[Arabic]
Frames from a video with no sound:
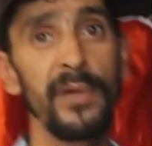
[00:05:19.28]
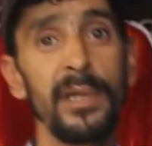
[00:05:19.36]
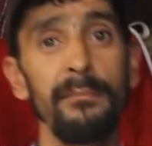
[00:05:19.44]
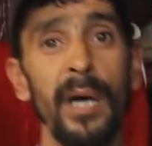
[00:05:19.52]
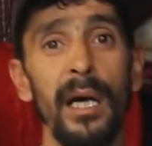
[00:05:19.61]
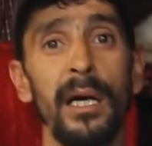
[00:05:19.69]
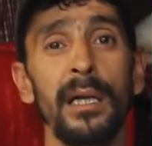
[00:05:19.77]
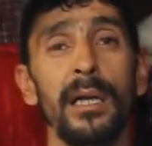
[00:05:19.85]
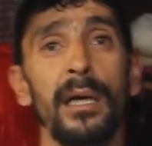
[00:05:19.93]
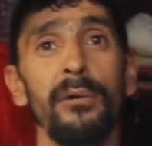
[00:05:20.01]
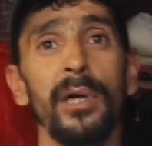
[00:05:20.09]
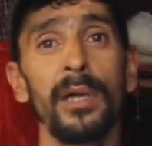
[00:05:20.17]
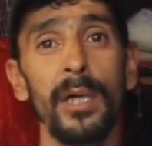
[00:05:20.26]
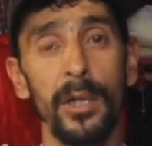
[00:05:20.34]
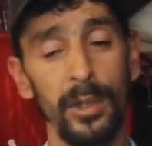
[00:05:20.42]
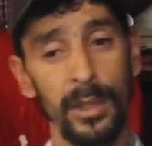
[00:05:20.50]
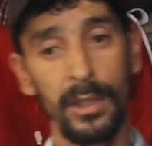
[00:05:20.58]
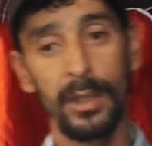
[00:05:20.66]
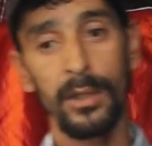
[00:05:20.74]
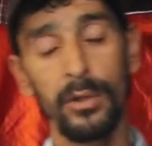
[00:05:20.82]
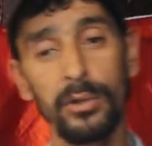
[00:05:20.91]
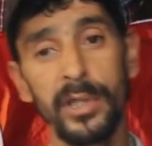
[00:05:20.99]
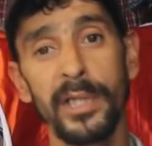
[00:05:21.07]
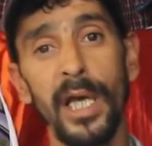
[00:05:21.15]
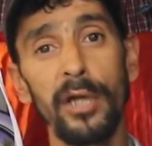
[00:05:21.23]
هذا المحل خاوه
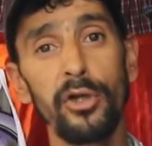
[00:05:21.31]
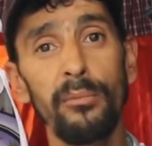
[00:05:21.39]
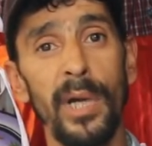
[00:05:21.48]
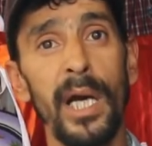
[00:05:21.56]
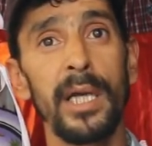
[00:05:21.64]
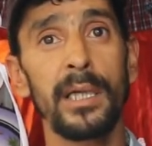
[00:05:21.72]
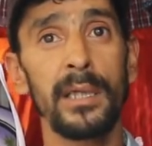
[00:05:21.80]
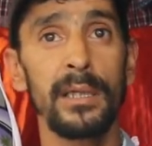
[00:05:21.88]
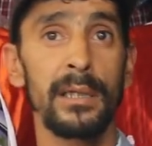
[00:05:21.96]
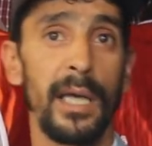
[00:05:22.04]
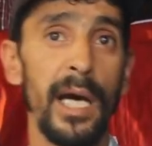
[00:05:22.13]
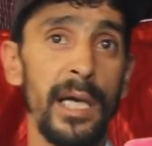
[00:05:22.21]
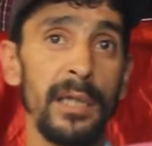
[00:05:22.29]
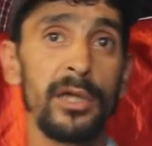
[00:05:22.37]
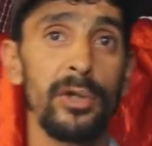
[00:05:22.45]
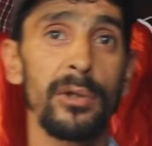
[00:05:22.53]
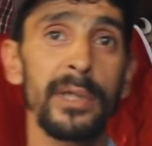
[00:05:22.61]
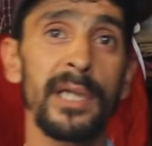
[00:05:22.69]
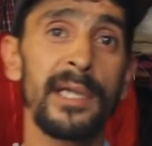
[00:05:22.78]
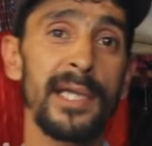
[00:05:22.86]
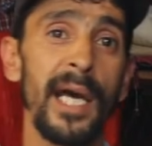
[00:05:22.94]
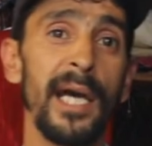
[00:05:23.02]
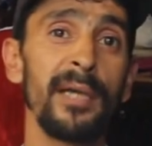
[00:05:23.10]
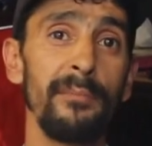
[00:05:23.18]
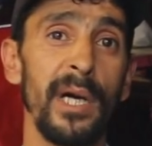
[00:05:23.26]
وتساعدوا معايا كنعاين السلطه
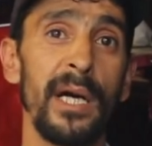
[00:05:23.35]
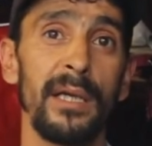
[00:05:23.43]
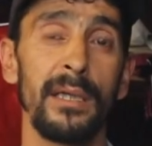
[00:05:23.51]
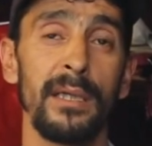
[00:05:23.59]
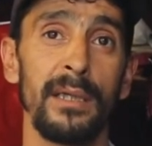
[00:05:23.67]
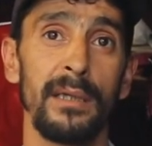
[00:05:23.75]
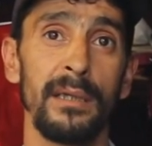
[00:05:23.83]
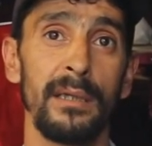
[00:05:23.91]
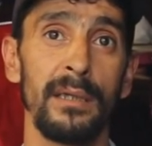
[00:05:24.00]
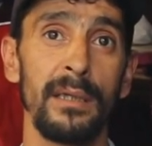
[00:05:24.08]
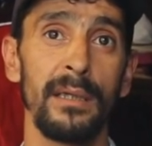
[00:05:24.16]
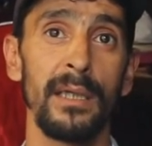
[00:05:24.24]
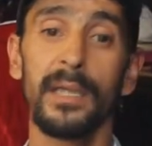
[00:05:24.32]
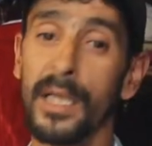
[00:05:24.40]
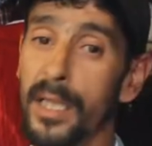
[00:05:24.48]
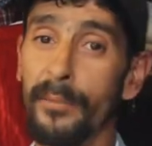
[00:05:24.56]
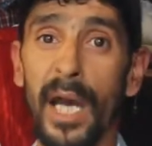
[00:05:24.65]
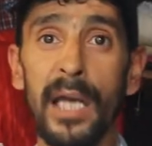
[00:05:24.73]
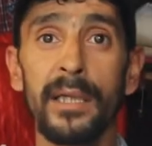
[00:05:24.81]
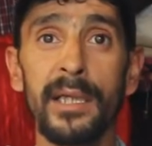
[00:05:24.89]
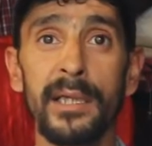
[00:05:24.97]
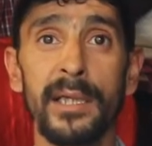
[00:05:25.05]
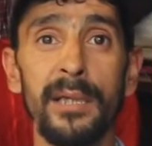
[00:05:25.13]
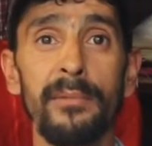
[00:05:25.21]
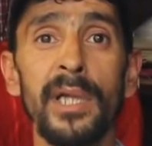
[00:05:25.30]
تساعد معايا انا انا ما
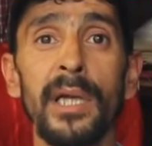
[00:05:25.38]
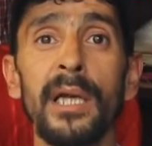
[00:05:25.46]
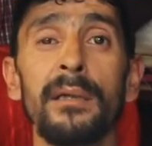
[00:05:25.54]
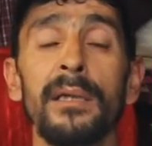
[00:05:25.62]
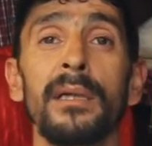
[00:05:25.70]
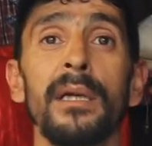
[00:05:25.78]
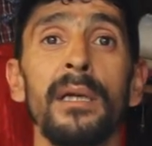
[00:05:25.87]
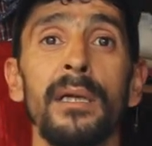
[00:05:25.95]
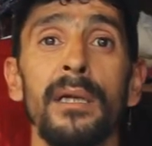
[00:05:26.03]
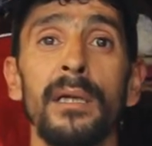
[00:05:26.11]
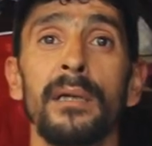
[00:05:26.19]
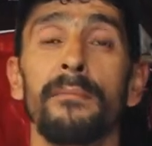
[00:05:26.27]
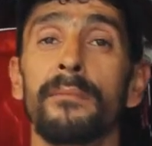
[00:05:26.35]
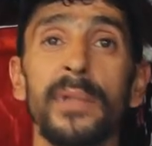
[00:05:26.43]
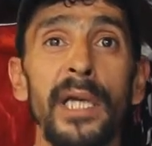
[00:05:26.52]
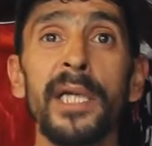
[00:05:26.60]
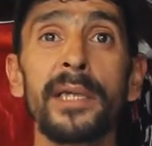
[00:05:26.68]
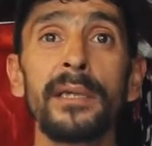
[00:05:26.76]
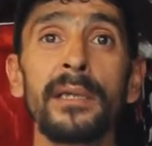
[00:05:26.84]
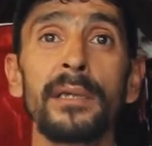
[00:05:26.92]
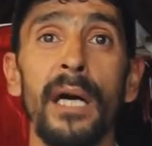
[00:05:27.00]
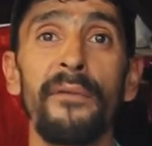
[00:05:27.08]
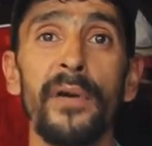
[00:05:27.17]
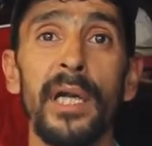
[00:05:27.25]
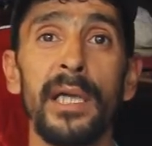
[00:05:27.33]
عنديش منين غن عييت
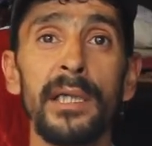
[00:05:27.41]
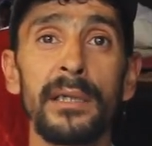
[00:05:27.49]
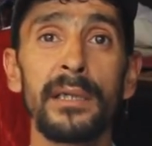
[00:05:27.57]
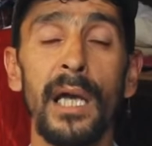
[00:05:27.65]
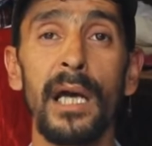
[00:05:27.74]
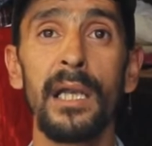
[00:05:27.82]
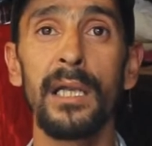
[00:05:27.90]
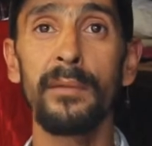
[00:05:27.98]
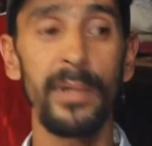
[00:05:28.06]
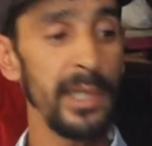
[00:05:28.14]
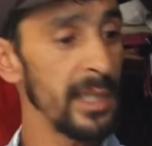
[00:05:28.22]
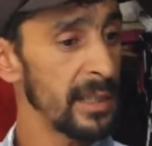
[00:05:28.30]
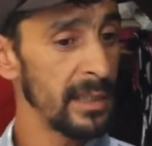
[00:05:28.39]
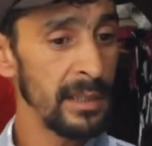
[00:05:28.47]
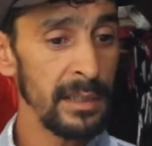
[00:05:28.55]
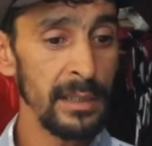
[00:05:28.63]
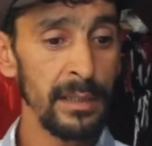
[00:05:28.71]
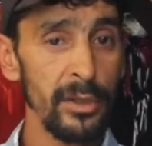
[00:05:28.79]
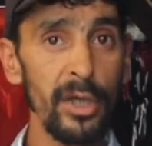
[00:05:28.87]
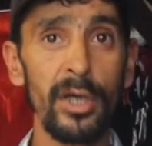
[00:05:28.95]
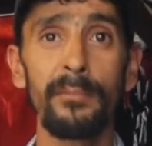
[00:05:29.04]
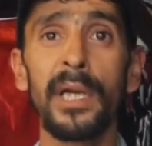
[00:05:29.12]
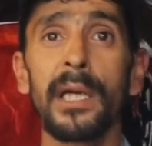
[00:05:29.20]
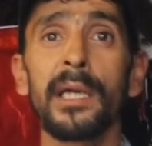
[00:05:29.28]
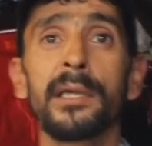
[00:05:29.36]
نحفر عييت نقلب عييت ندور
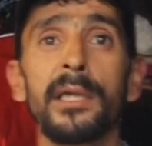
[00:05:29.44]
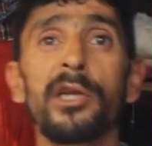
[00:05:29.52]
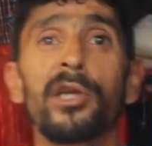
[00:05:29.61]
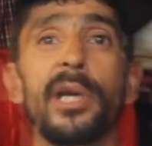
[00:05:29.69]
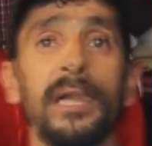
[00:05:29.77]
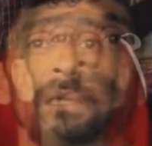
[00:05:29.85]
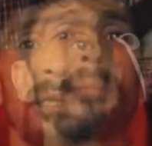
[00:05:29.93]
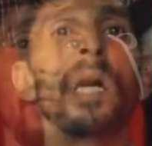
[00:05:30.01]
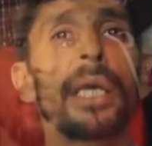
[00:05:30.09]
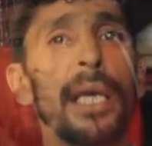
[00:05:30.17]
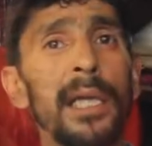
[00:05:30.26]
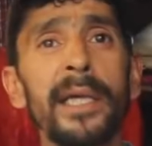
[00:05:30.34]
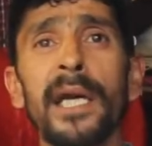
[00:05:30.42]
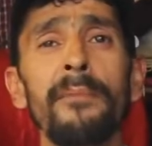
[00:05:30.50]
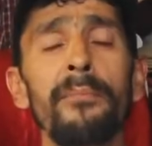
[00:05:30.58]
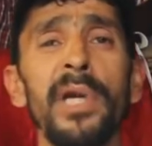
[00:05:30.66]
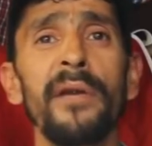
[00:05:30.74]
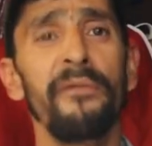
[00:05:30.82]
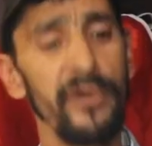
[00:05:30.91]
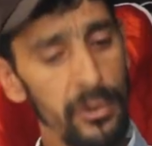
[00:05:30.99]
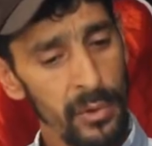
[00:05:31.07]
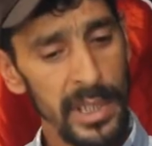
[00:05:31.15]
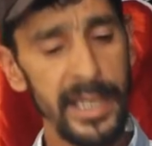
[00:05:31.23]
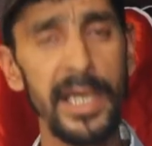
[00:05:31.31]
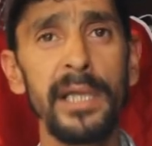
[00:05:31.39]
ما لقيتش الجهد كان اللي كنبيع فيه
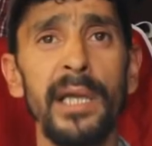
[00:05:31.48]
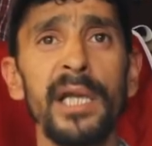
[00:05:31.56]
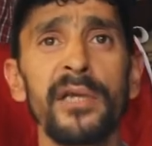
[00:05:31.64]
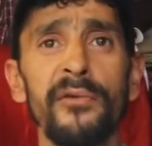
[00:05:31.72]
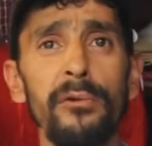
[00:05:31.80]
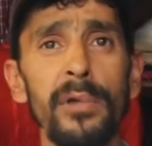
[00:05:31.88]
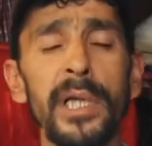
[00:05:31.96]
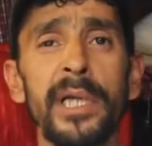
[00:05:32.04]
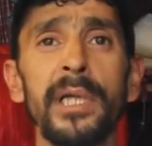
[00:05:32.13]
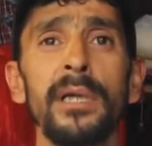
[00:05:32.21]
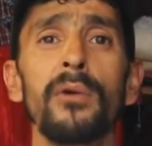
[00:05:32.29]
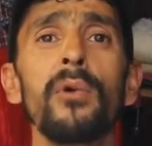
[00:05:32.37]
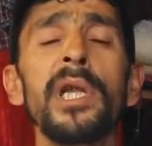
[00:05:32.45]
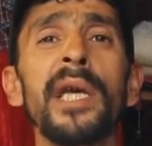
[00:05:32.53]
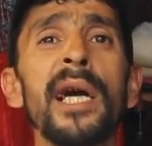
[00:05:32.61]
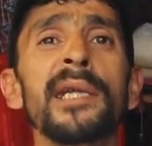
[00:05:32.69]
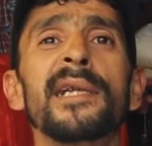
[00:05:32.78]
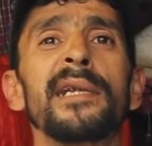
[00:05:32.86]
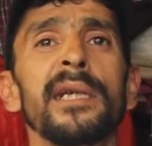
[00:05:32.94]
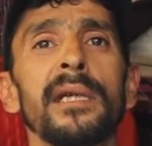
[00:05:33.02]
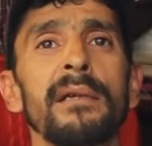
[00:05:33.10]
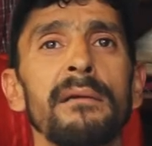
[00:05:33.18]
هو اللي كنعس فيه هو اللي كي... هو اللي هزني